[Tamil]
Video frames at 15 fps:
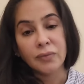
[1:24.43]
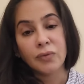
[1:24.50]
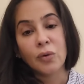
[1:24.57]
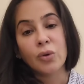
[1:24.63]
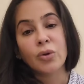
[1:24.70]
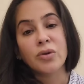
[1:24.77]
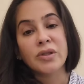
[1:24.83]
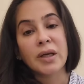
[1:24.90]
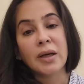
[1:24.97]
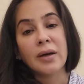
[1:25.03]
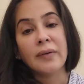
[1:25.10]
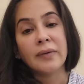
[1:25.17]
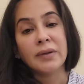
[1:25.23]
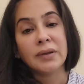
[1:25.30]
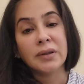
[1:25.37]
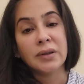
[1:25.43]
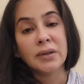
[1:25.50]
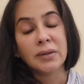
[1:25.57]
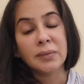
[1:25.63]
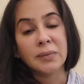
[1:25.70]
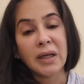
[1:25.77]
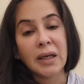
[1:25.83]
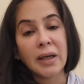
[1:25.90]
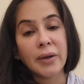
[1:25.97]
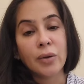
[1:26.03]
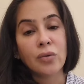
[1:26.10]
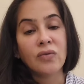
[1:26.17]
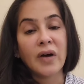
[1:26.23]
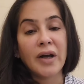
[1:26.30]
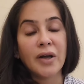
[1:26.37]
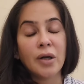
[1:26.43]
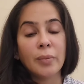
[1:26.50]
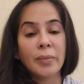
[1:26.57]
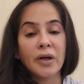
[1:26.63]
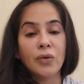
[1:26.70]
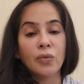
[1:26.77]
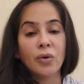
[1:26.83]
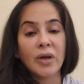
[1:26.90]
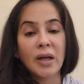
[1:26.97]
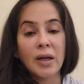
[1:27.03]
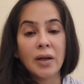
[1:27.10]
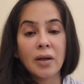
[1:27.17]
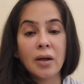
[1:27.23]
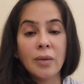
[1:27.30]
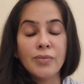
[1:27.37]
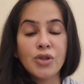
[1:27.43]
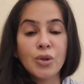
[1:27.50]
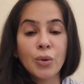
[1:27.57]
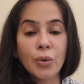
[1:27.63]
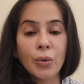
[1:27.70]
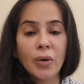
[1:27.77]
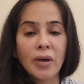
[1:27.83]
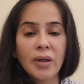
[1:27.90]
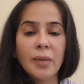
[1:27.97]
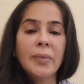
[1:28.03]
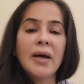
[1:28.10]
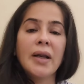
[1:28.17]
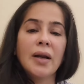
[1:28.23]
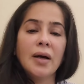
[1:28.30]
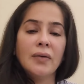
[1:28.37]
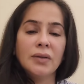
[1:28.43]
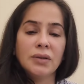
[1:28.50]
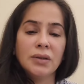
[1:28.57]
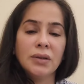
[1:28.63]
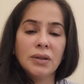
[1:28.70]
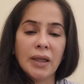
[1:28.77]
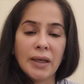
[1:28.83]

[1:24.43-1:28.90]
ஃபோட்டோஸ் எல்லாம் வந்து எல்லாருக்கும் வைரல் பண்ணுவோம் எல்லாருக்கும் அமுச்சு விடுவோம் இந்த மாதிரிலாம் வந்து